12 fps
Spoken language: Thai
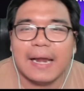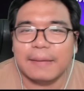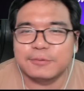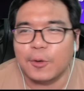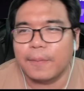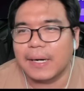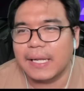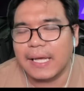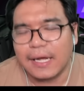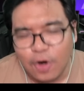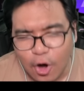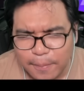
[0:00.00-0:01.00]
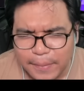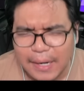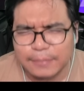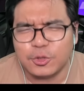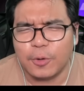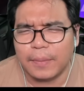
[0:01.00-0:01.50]
รับชมกันเลยฮะก่อนไป
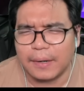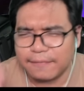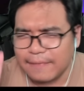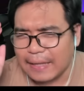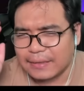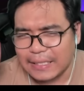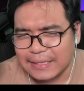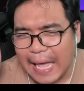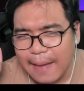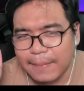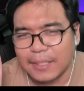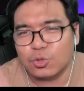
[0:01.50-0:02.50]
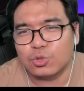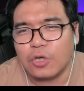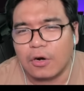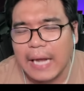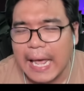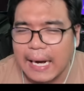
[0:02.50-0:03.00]
รับชมครับฝากติดตามกันทุก
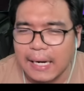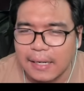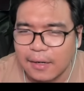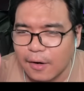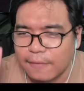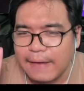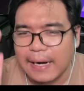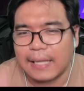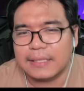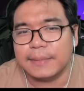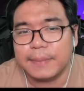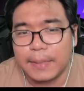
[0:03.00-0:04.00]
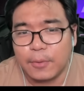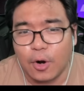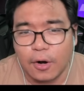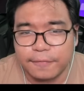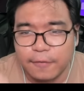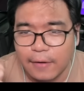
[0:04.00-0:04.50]
ช่องทางฮะแล้วฝากร้านเติมเกมก
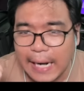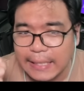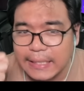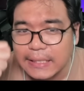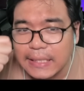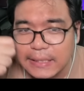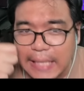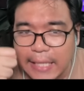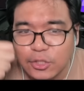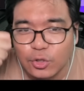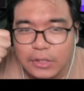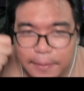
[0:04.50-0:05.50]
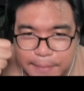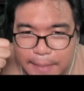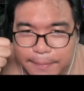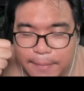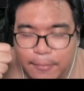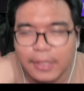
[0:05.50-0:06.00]
อฟร้านที่จริงใจจดทะเบียน
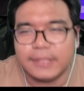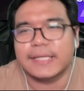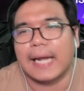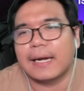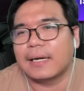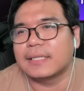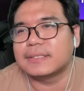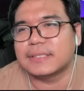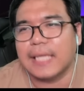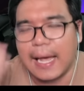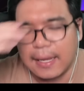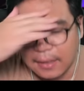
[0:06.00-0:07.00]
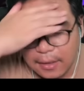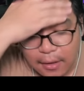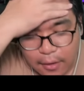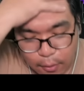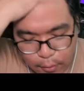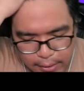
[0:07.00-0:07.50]
เป็นบริษัทนะจ๊ะ
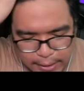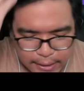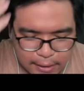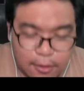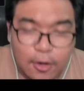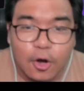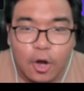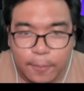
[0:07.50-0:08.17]
โอเคแล้วก็ขอบ